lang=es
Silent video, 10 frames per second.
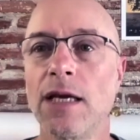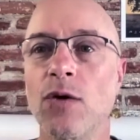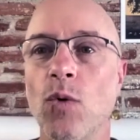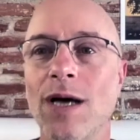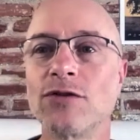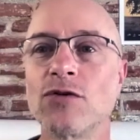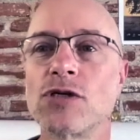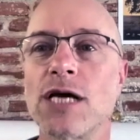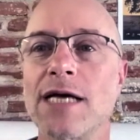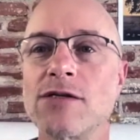¿Y
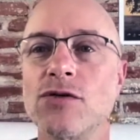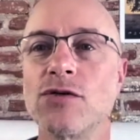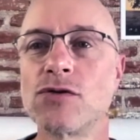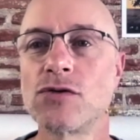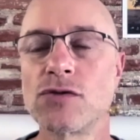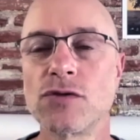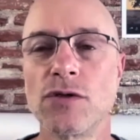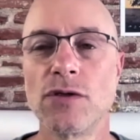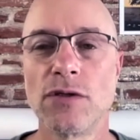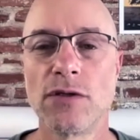cuántos
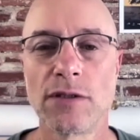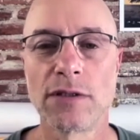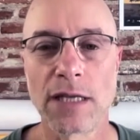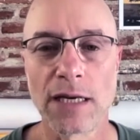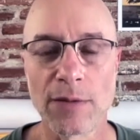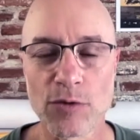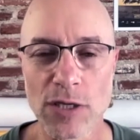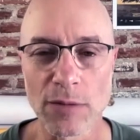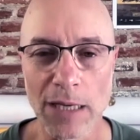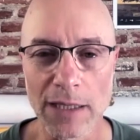casos
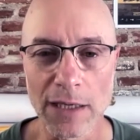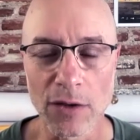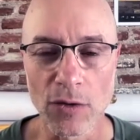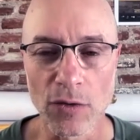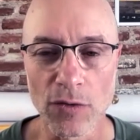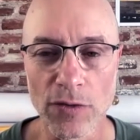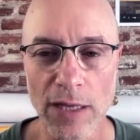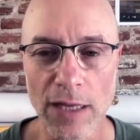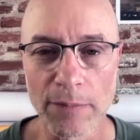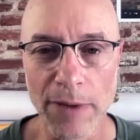tenemos en México
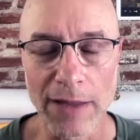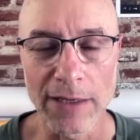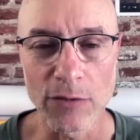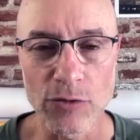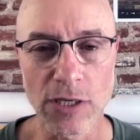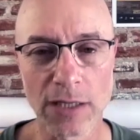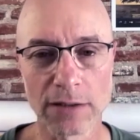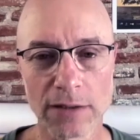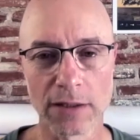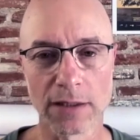del padre
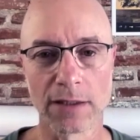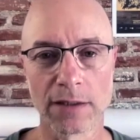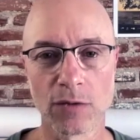ausente?